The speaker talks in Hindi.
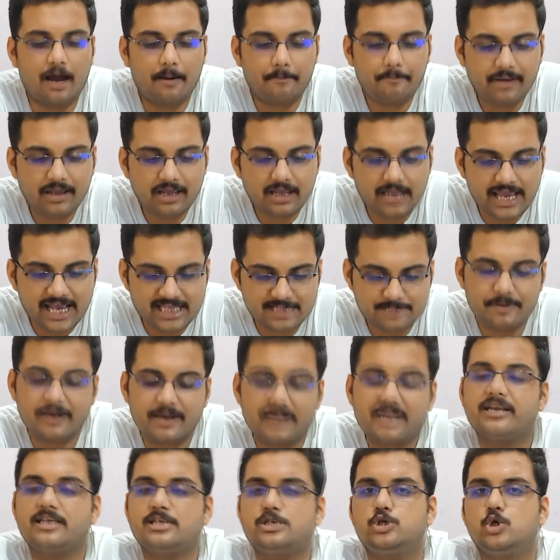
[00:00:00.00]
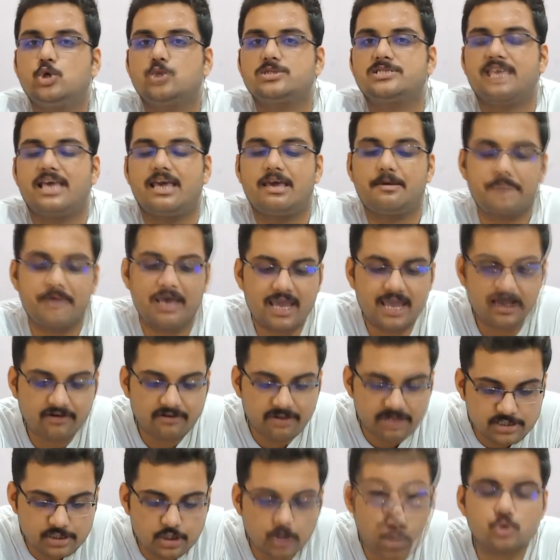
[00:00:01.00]
जहाँ पे एस्पेक्ट रेशियो सेम
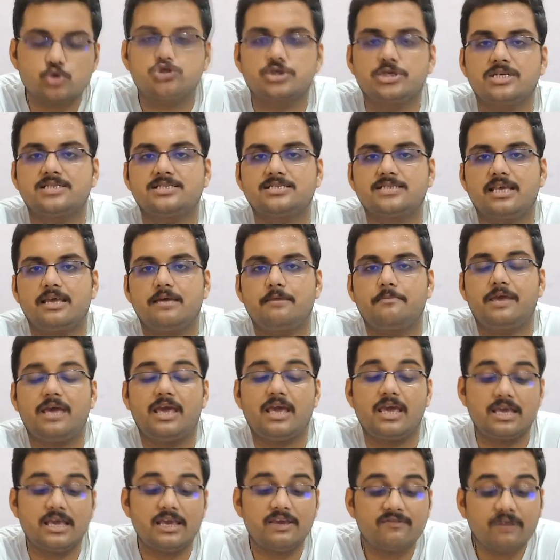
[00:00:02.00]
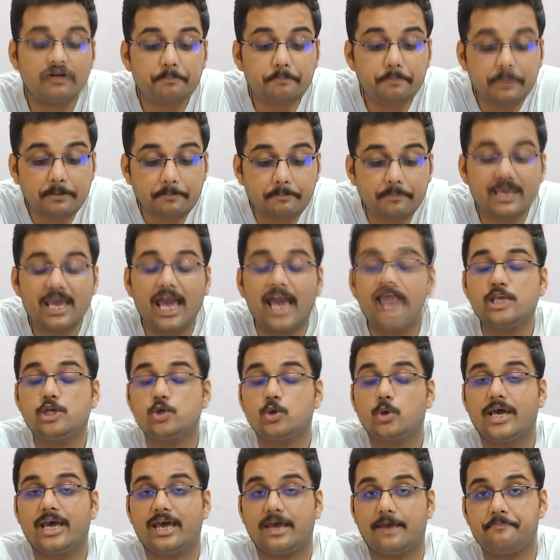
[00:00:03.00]
है रेजोल्यूशन सेम है इवन पी
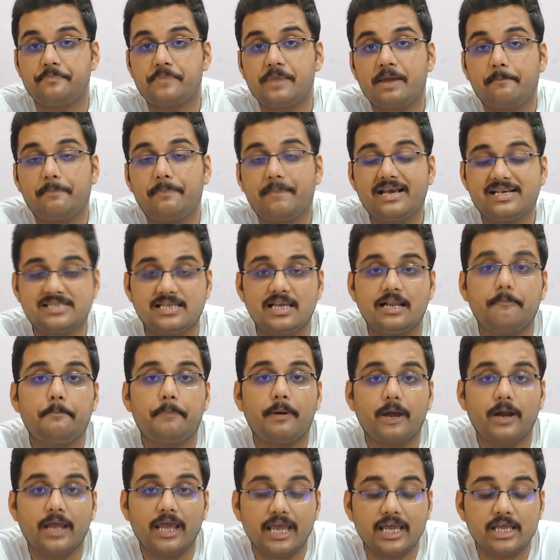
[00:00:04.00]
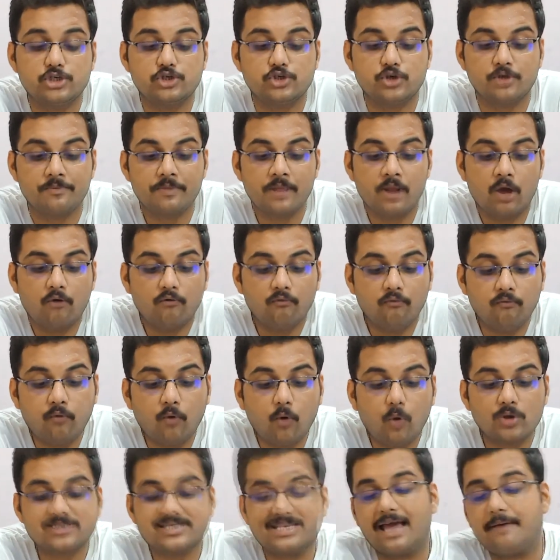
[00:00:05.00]
जो है पिक्सल पर इंच
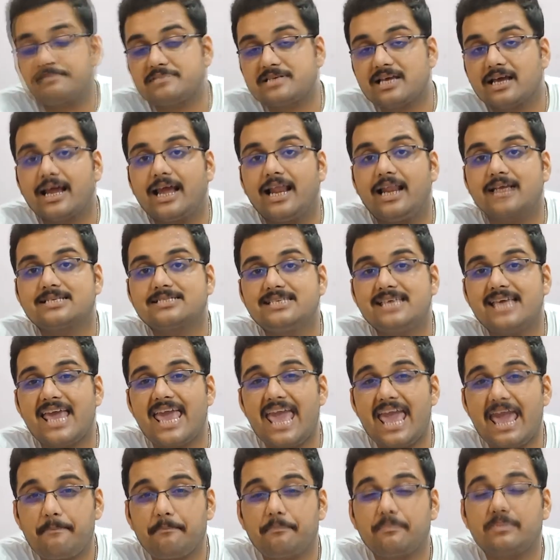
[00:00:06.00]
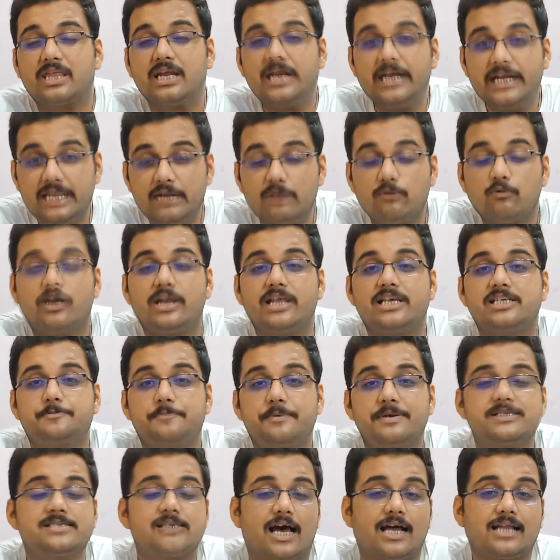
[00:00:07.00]
वो सैमसंग गैलेक्सी एम थर्टी वन
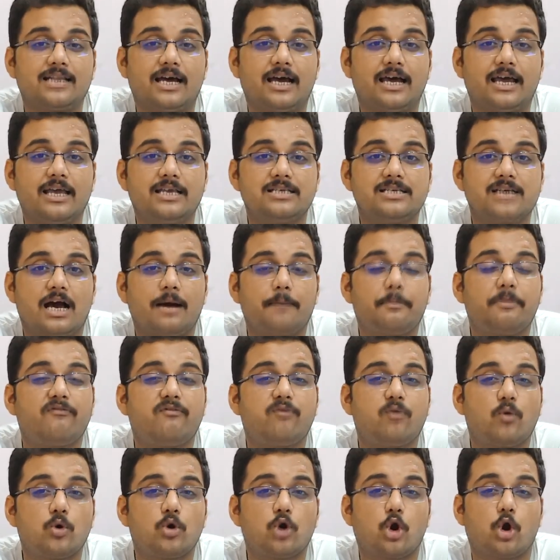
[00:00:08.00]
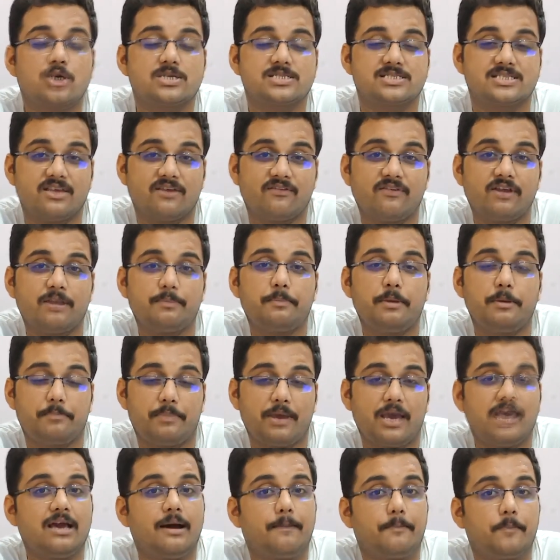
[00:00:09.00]
एस पे ज़्यादा है जहाँ पे फोर नॉट सेवन
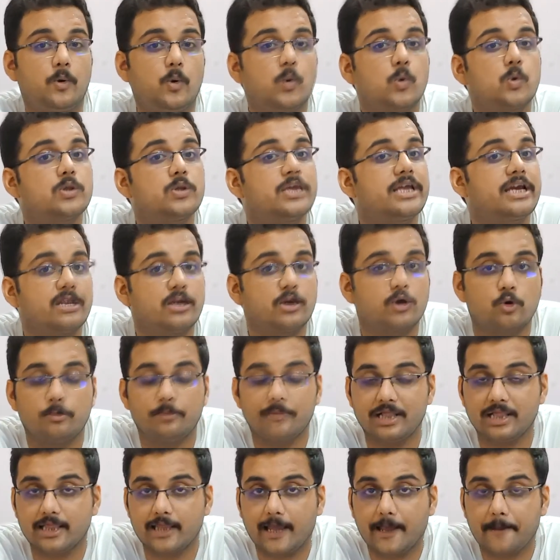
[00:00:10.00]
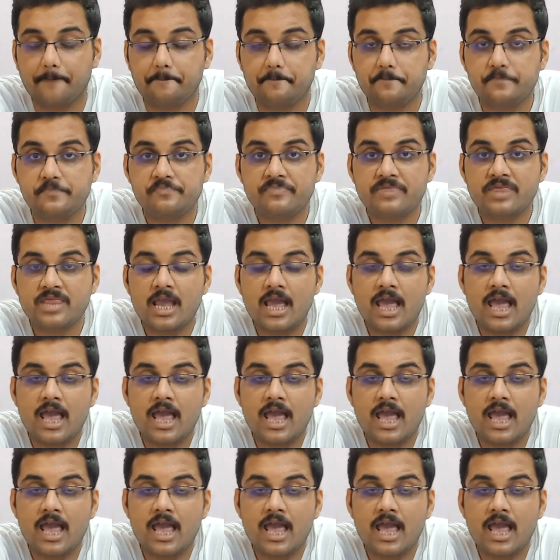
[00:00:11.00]
पी आप लोगों को देखने को मिलता है